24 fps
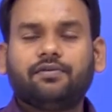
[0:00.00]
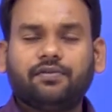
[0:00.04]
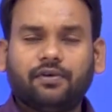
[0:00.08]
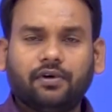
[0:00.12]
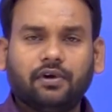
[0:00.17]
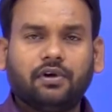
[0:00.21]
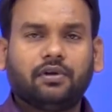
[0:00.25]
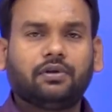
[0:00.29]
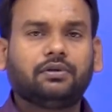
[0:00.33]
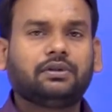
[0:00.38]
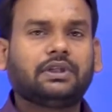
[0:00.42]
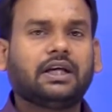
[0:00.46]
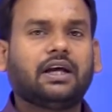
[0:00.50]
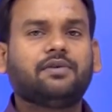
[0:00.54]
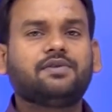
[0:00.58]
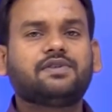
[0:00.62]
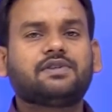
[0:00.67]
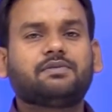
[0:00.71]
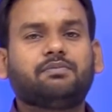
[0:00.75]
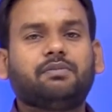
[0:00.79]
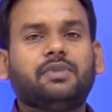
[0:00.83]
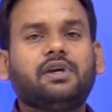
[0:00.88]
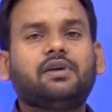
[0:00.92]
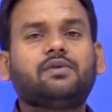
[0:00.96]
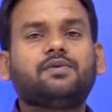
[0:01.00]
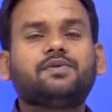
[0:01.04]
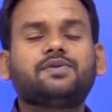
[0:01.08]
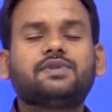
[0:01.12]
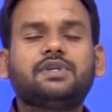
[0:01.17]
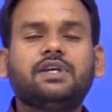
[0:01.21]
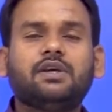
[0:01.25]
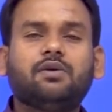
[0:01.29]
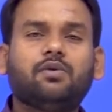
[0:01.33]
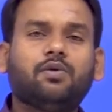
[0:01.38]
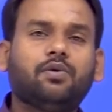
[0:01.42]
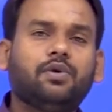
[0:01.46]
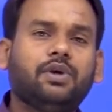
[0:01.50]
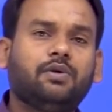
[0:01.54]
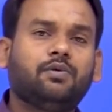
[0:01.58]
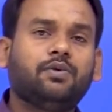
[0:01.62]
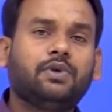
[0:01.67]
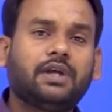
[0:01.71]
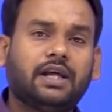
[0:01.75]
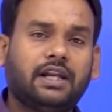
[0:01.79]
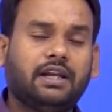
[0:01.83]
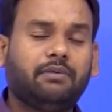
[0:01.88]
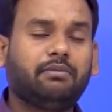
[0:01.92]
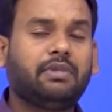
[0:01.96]
फॉल होता है उसमें उसी को
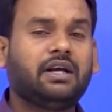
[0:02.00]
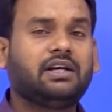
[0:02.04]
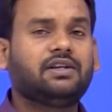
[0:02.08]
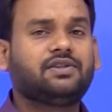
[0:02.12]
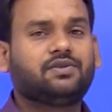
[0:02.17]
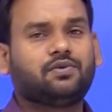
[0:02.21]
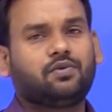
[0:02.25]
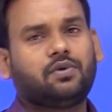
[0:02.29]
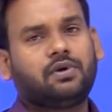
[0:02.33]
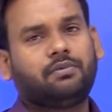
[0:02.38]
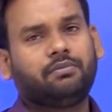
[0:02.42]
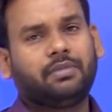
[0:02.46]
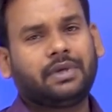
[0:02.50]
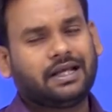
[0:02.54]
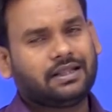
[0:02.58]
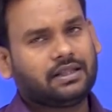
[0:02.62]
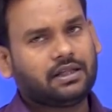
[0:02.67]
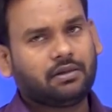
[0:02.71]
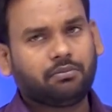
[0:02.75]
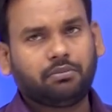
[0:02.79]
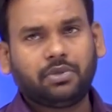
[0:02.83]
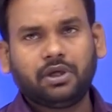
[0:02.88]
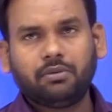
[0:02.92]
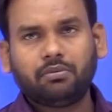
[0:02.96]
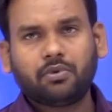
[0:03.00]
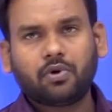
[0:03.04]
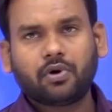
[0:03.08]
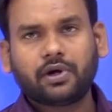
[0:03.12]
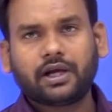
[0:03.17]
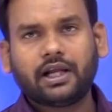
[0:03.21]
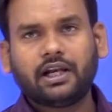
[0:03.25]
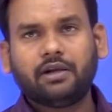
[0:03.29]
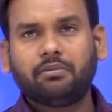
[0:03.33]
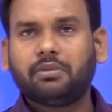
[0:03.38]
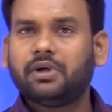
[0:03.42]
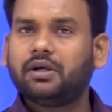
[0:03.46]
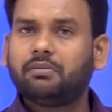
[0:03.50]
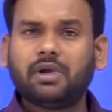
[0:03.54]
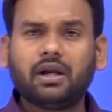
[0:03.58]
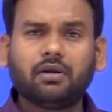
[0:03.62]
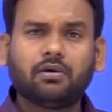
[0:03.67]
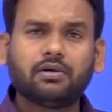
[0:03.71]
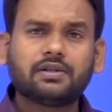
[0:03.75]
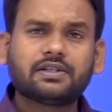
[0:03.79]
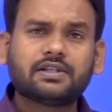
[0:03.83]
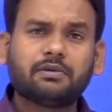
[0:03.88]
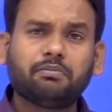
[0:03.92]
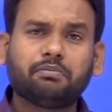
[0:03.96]
उन एलिमेंट्स को हम कहते हैं पी ब्लॉक एलिमेंट
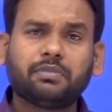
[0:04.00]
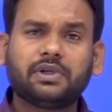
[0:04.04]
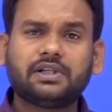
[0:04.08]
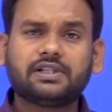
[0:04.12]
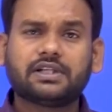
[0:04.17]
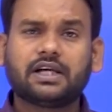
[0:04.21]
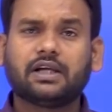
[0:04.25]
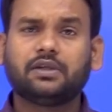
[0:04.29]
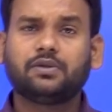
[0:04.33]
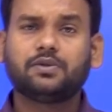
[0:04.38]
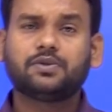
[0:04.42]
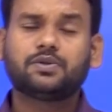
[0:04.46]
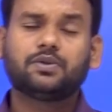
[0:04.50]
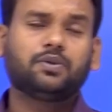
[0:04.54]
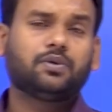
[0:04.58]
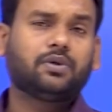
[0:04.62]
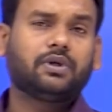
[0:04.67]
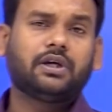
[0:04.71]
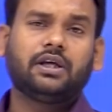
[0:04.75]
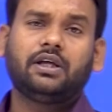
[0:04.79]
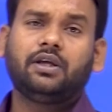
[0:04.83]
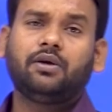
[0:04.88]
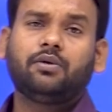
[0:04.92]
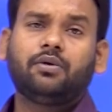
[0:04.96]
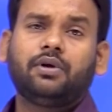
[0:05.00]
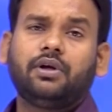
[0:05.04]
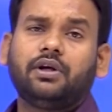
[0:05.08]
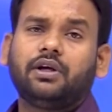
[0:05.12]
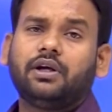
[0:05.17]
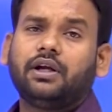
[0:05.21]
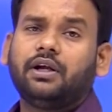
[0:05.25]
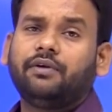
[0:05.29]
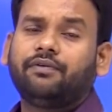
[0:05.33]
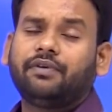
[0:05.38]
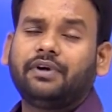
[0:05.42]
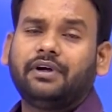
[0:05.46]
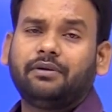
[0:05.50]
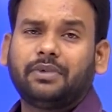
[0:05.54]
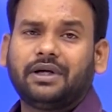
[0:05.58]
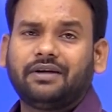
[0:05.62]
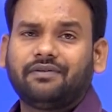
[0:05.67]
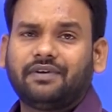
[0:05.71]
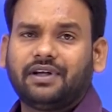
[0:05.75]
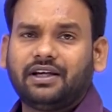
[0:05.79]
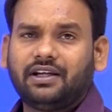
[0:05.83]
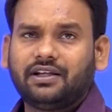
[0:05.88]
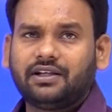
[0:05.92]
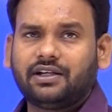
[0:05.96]
बिल्कुल सिंपल सा है दोस्तों कहीं कोई इफेंट
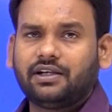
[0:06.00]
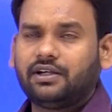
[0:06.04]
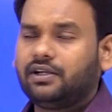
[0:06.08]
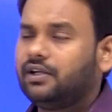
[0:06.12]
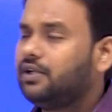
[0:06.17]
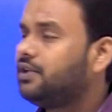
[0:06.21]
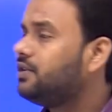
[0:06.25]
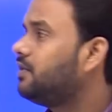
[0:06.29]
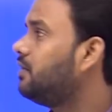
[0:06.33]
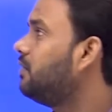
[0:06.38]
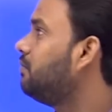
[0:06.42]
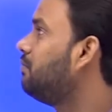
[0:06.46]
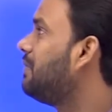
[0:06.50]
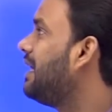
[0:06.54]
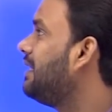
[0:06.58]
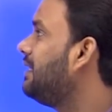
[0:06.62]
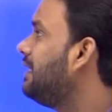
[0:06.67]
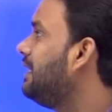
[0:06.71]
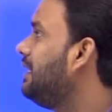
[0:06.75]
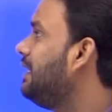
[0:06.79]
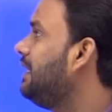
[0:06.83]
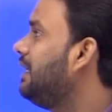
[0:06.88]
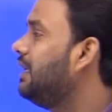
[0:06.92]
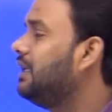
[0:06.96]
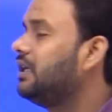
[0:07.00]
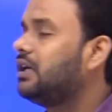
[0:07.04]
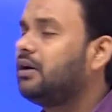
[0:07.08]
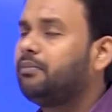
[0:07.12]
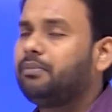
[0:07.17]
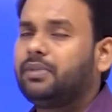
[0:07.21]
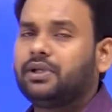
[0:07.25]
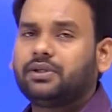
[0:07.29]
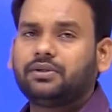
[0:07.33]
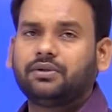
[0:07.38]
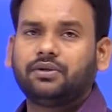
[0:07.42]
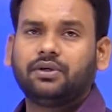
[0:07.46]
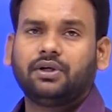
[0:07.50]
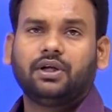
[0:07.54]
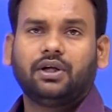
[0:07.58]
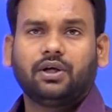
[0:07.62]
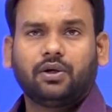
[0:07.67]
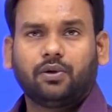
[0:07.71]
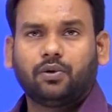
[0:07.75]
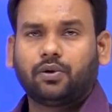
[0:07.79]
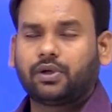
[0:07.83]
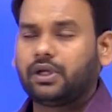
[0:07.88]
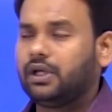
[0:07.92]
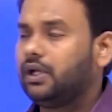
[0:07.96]
बट वाली कंडीशन बात ही नहीं है यहाँ पे तो
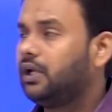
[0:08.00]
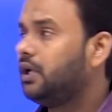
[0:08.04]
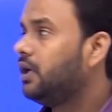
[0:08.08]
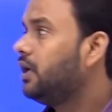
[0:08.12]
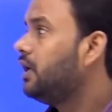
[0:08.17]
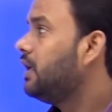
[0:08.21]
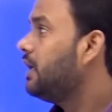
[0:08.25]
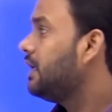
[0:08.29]
ओके